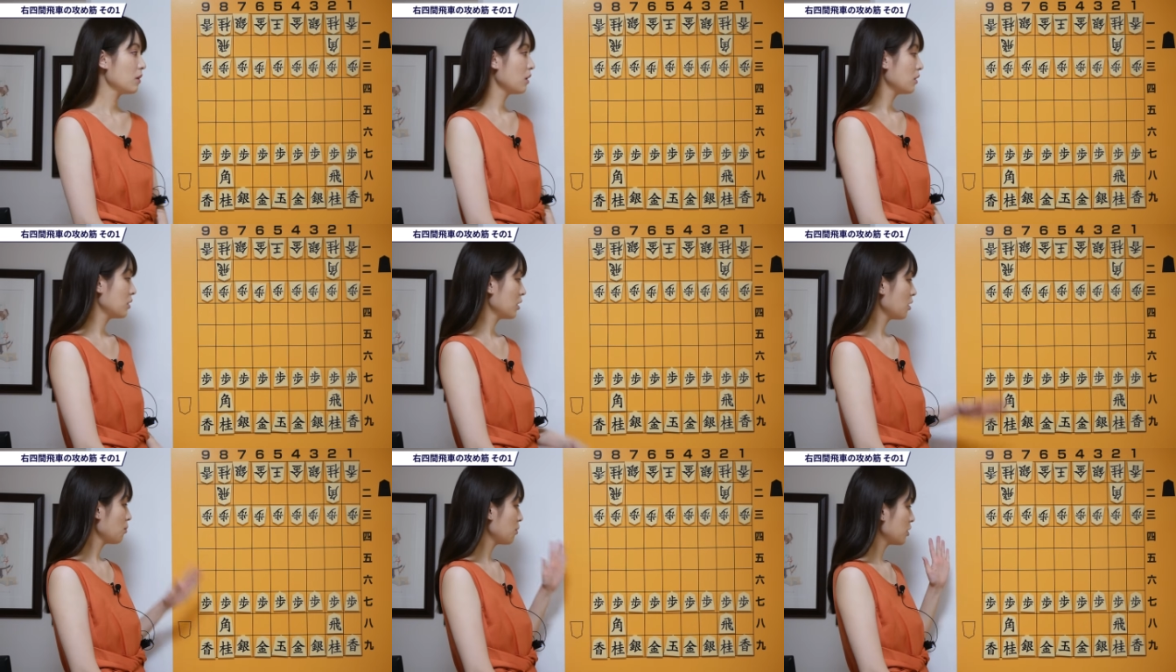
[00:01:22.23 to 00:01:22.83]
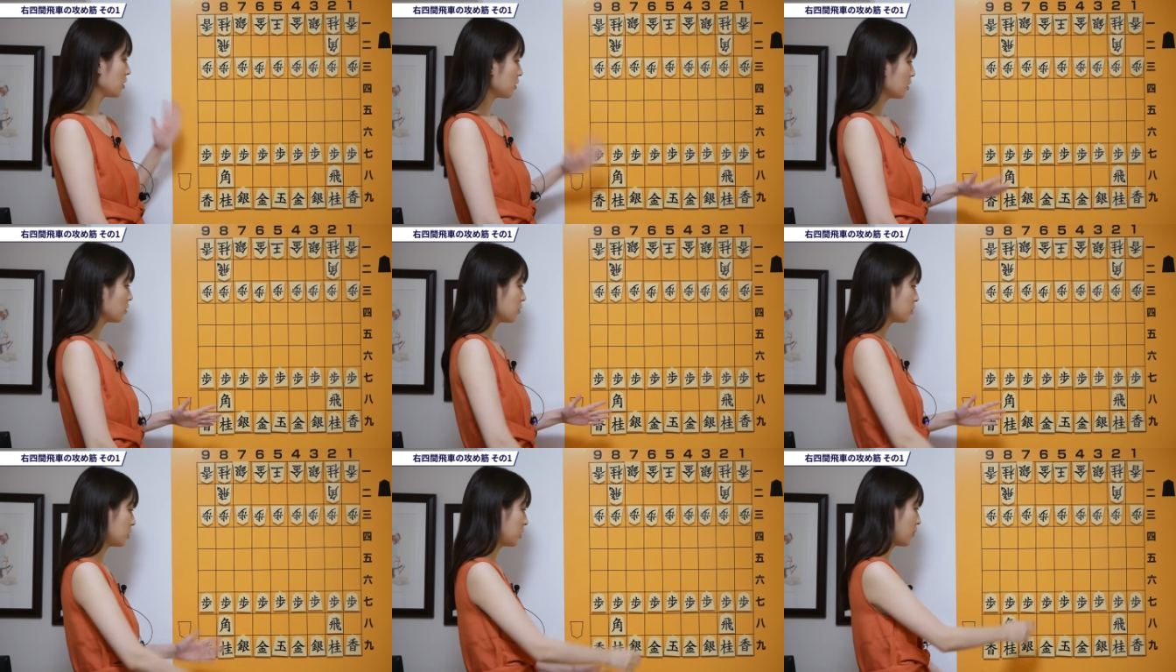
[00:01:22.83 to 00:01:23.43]
さあ四間飛車側
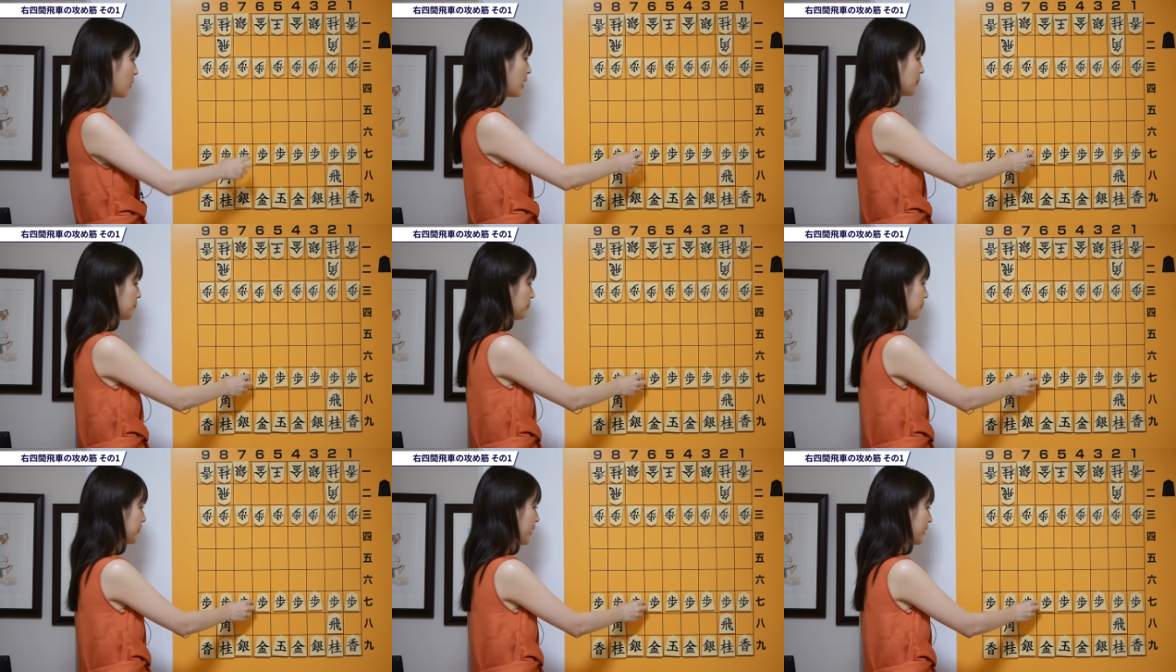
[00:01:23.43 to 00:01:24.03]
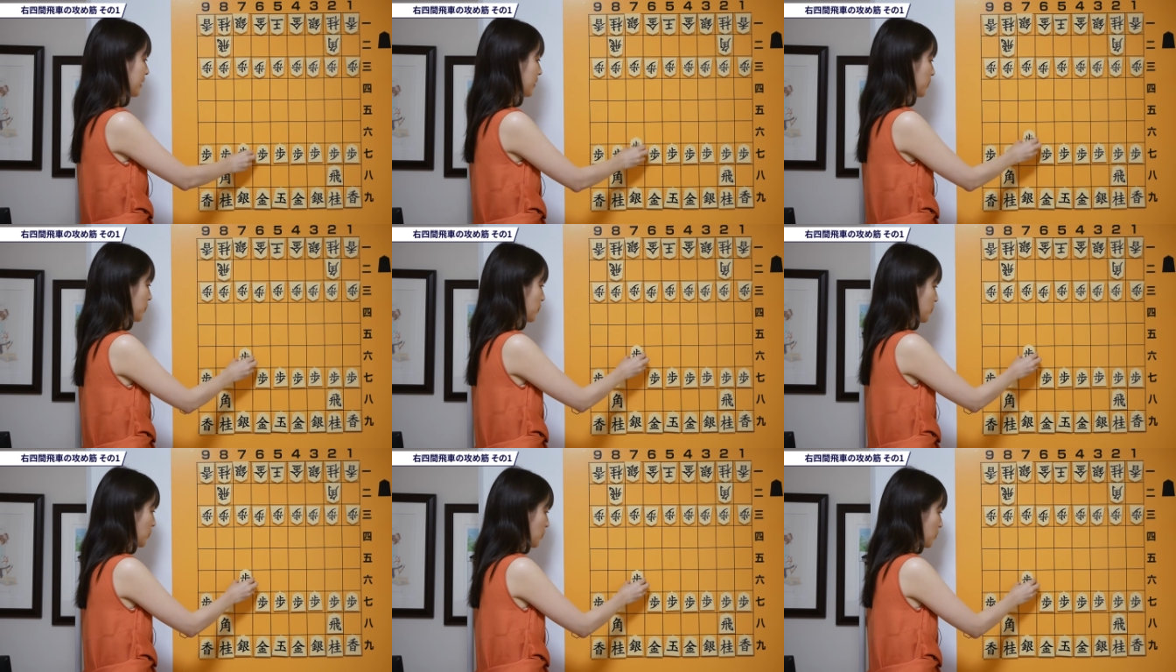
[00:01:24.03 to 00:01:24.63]
としてはななろ
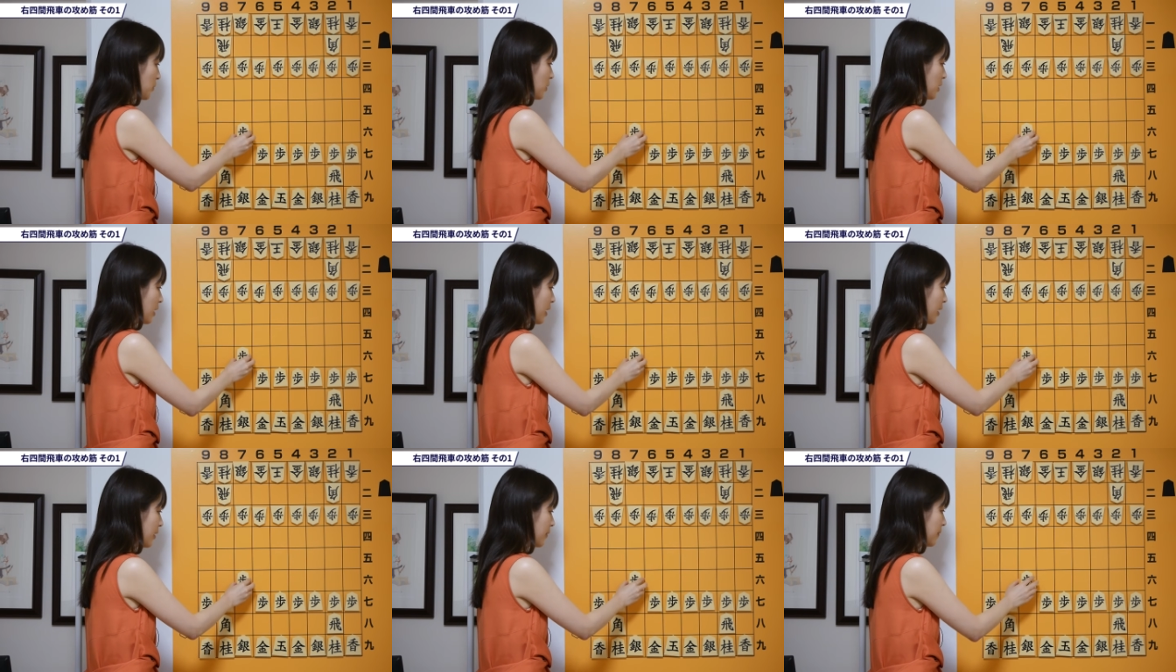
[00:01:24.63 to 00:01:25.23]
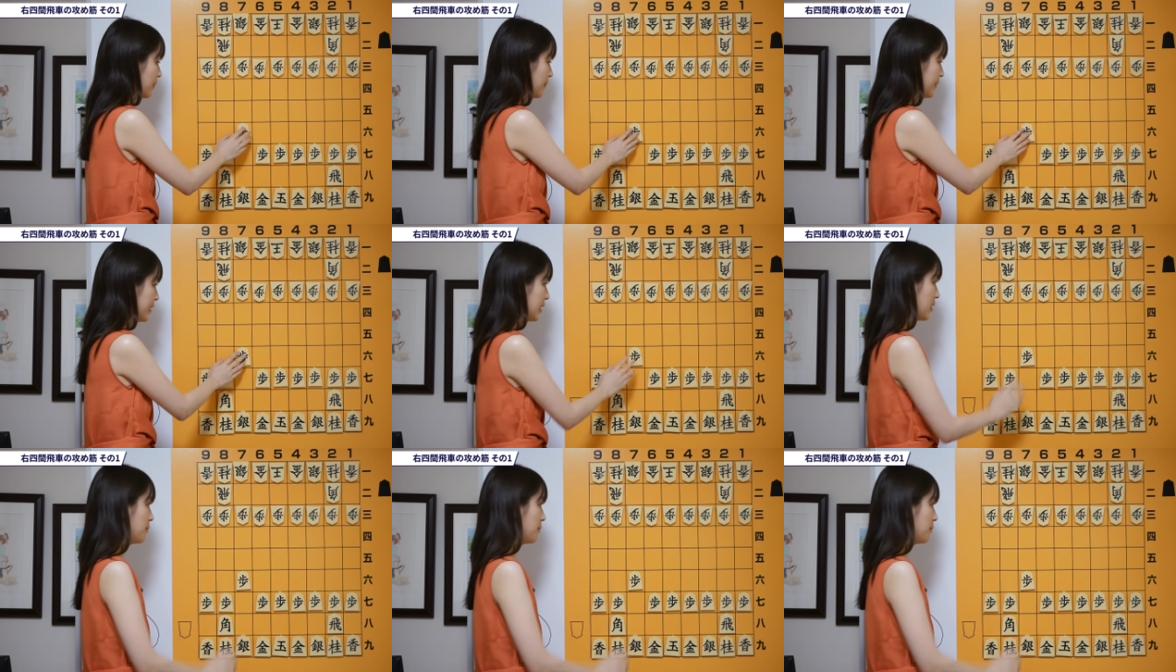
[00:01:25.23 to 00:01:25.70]
く歩と突いて四